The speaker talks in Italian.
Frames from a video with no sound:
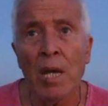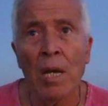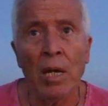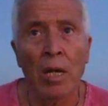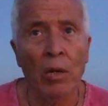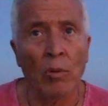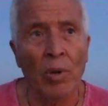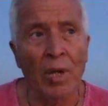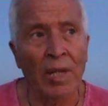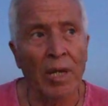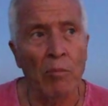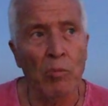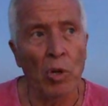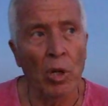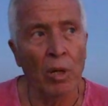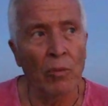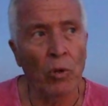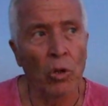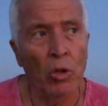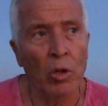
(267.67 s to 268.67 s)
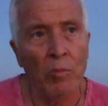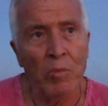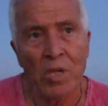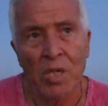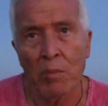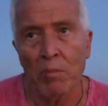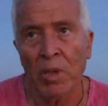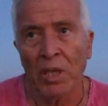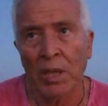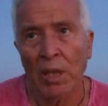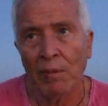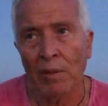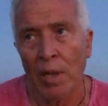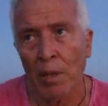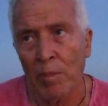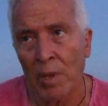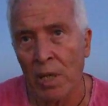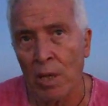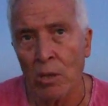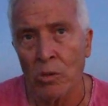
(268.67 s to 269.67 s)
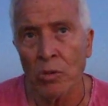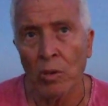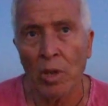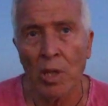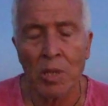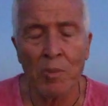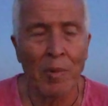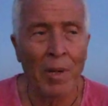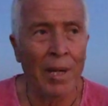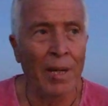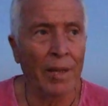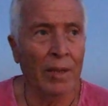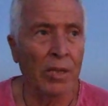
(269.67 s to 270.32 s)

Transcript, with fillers: in qualche mio lavoro mi si batteva la manina sulla spalla